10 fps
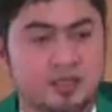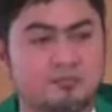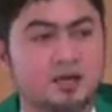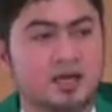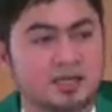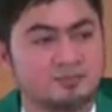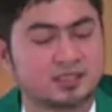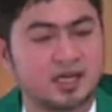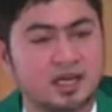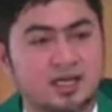mga
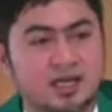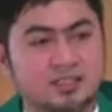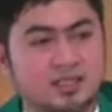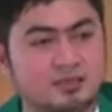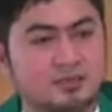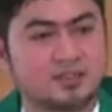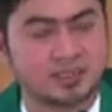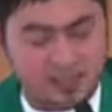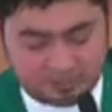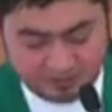kabataang handang
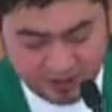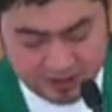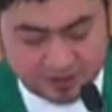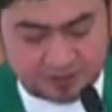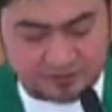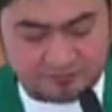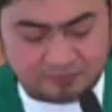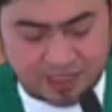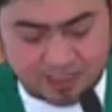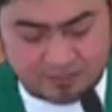magsakripisyo
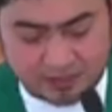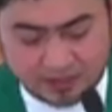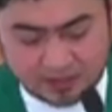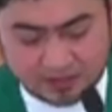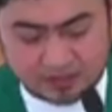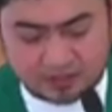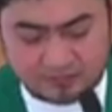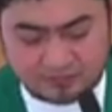at maglingkod.